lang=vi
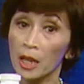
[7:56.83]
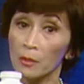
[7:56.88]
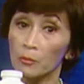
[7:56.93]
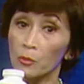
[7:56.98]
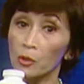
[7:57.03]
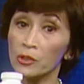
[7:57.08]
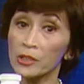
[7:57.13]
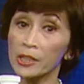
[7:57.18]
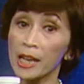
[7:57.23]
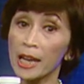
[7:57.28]

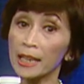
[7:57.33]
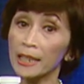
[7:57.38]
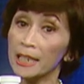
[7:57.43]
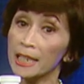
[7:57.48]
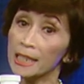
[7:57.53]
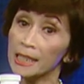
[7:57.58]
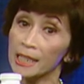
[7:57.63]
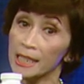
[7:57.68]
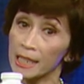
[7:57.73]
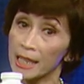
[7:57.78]
một chai
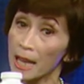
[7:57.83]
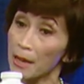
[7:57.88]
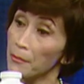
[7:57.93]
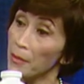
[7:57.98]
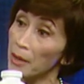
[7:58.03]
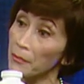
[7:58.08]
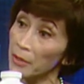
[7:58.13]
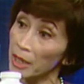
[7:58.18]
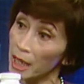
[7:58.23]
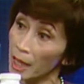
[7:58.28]
này trị giá
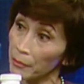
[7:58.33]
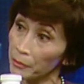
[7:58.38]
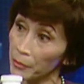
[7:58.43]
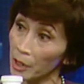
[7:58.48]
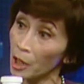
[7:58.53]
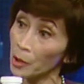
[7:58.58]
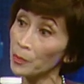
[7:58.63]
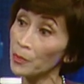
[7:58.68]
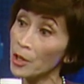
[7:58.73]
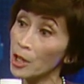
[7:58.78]
35
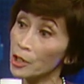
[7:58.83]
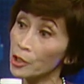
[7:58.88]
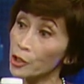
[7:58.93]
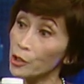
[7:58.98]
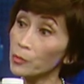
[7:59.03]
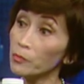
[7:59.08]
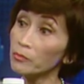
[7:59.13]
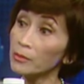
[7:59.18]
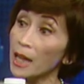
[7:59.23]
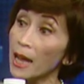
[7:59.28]
đồng wow.
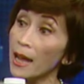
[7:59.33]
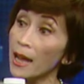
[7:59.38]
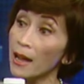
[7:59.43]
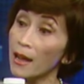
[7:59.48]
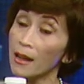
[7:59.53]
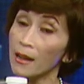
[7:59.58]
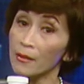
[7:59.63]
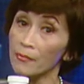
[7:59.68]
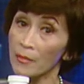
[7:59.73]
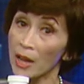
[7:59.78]
chúng ta
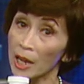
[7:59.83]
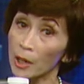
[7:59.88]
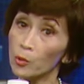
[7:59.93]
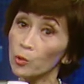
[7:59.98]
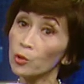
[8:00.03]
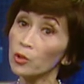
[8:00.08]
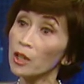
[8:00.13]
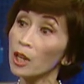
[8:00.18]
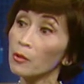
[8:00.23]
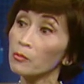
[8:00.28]
à, ăn
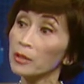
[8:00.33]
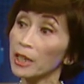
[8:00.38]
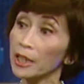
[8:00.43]
uống không